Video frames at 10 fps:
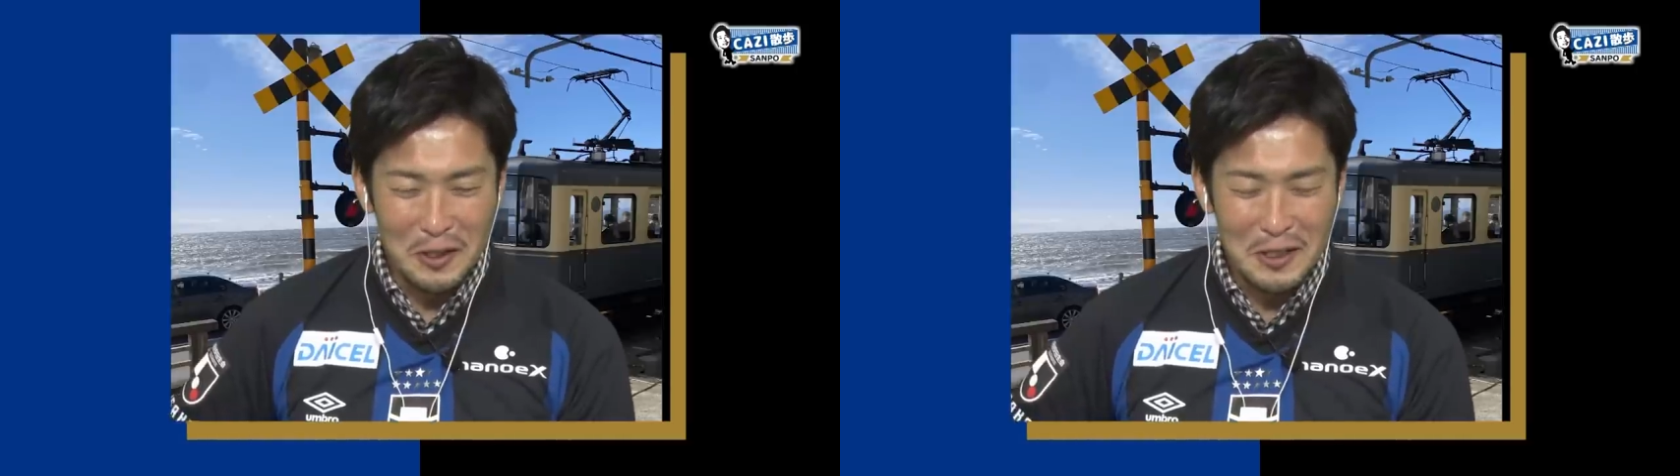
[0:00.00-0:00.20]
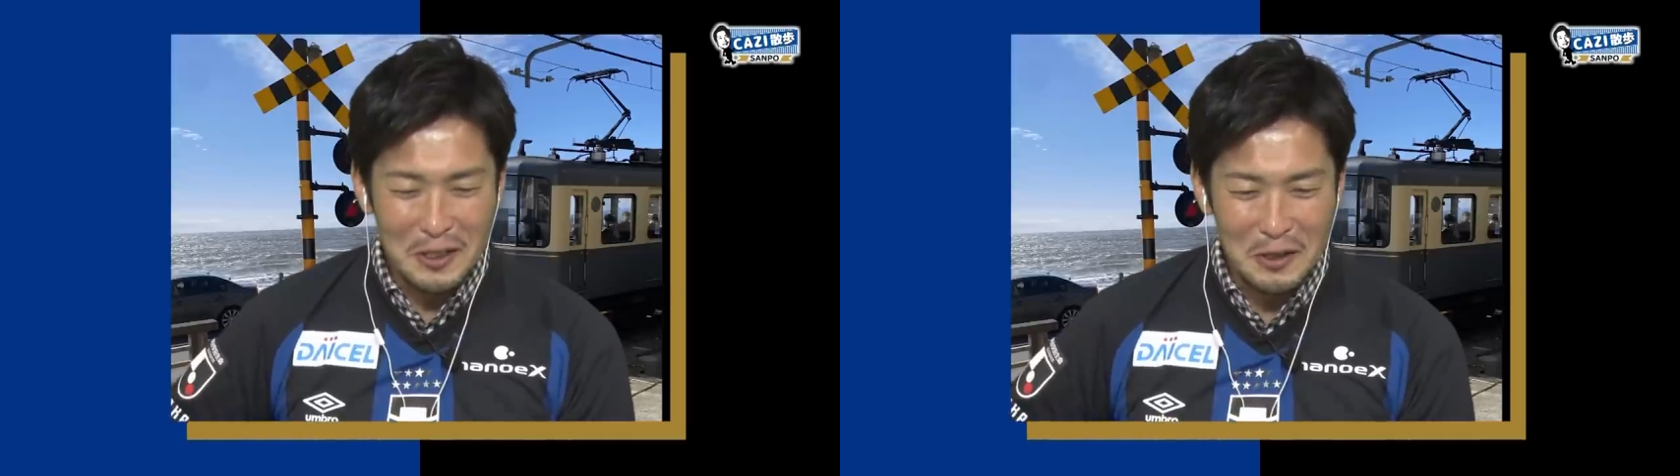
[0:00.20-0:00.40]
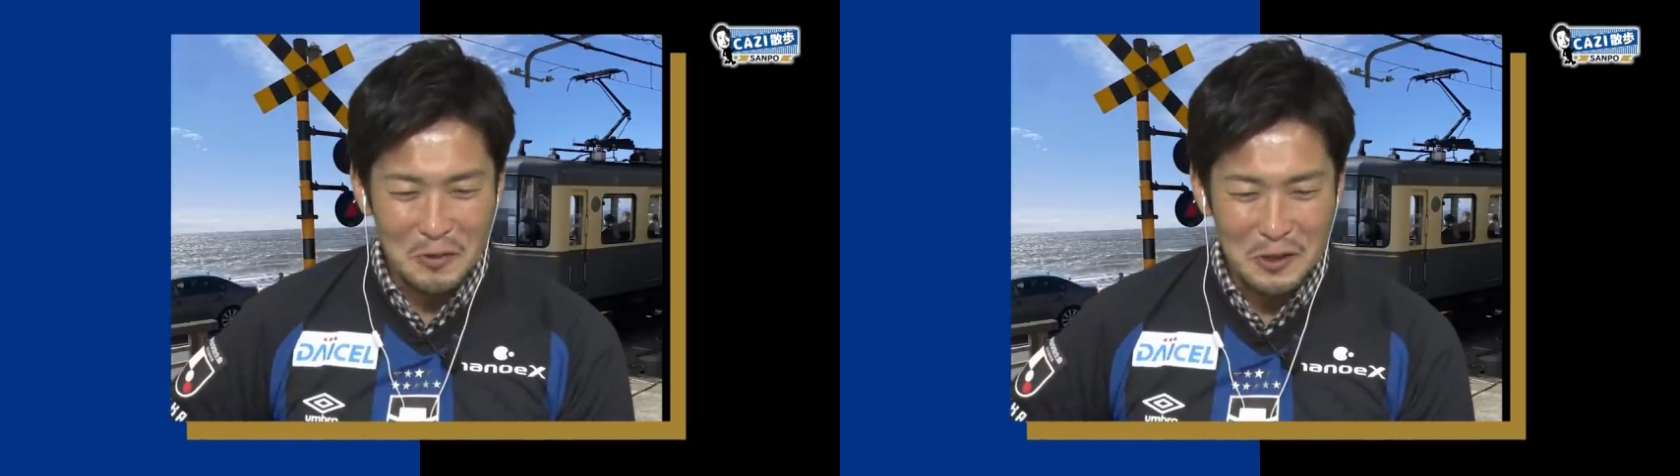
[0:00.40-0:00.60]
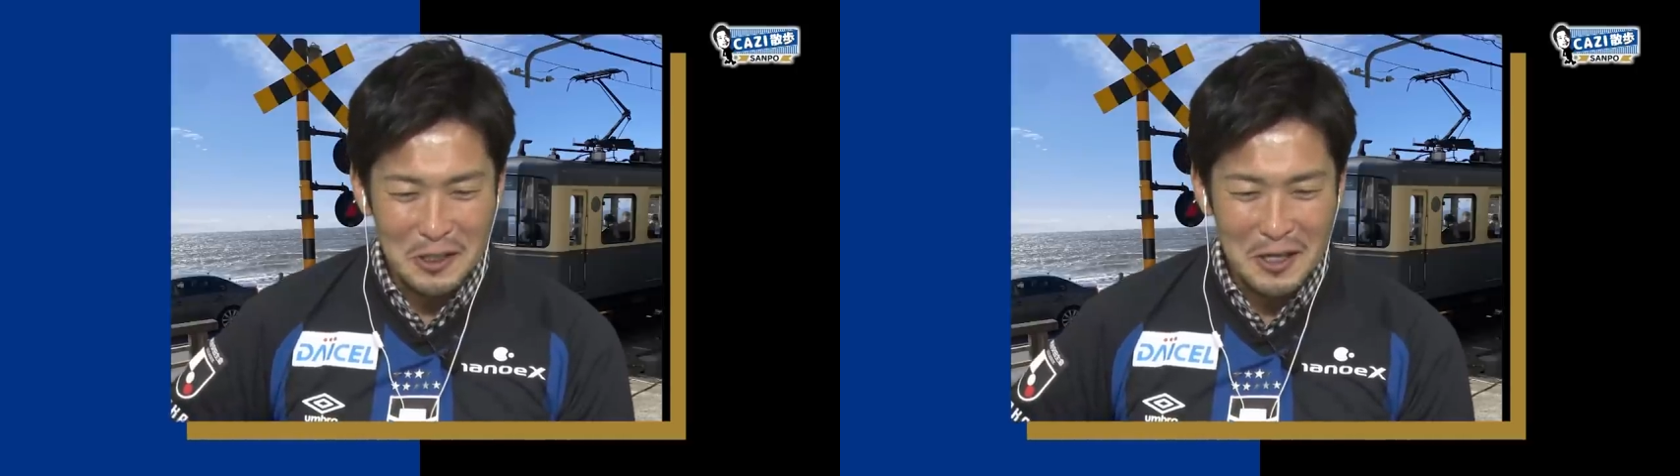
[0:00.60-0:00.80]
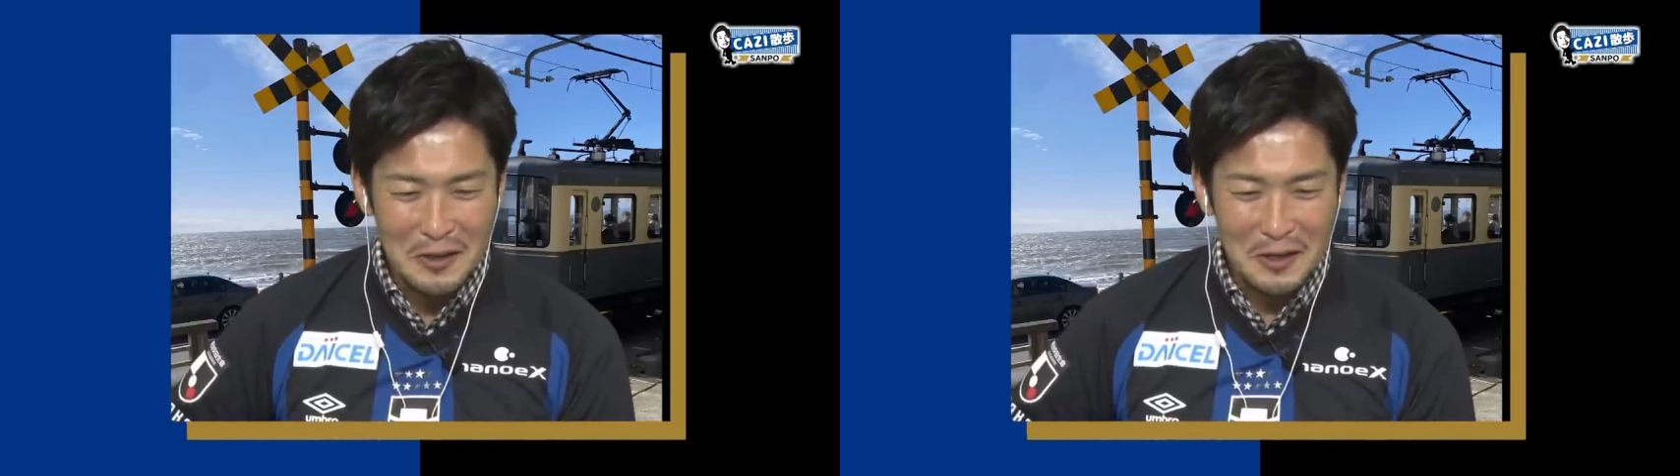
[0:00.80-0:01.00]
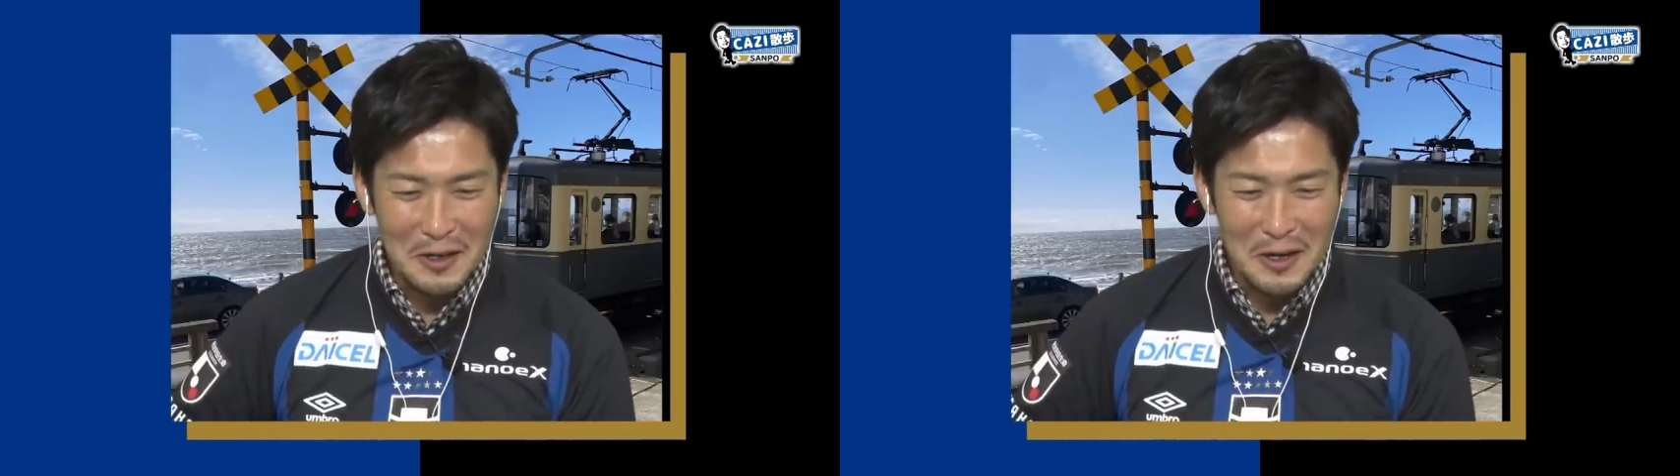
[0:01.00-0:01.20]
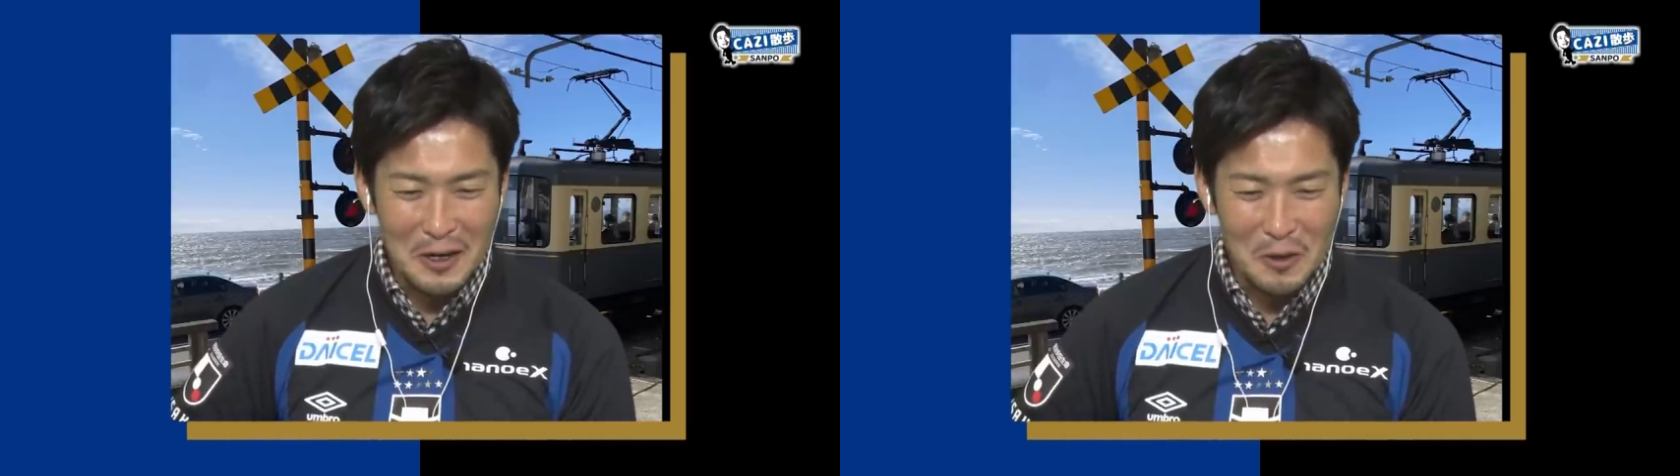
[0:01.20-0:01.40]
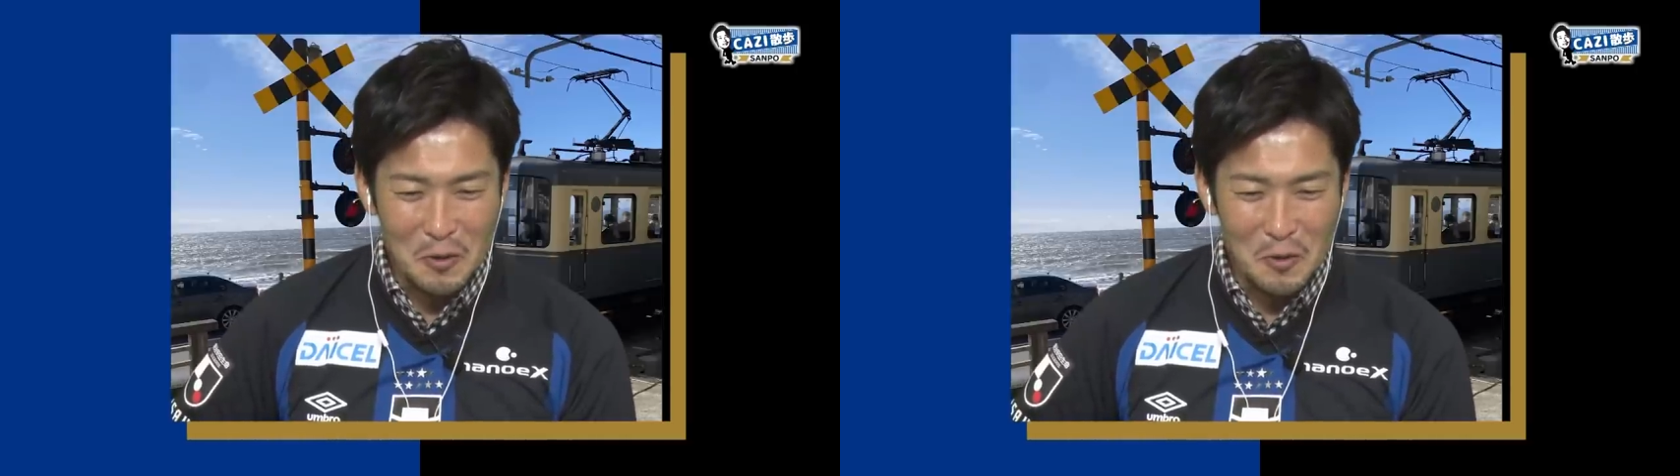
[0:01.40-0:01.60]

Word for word: きたっていう実感なんか